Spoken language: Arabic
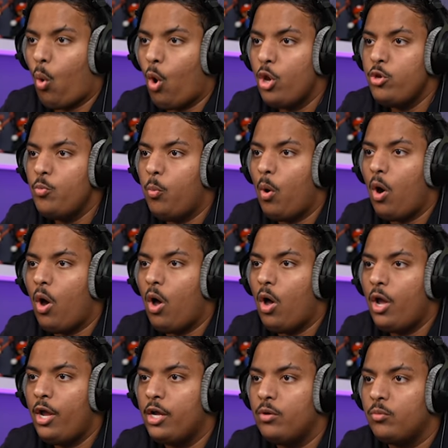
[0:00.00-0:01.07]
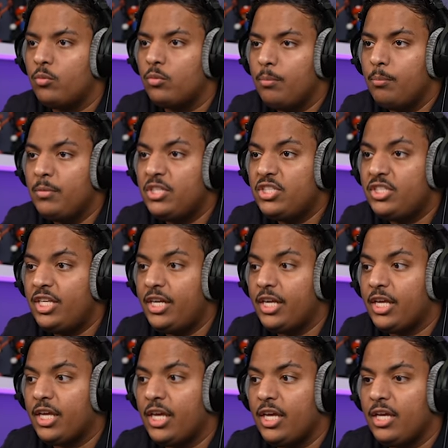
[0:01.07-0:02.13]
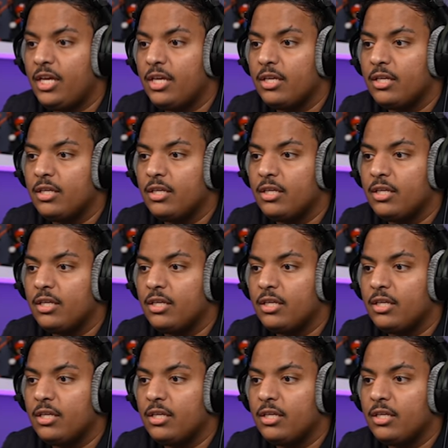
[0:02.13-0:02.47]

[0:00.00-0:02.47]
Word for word: ايوه حلو ميستري كي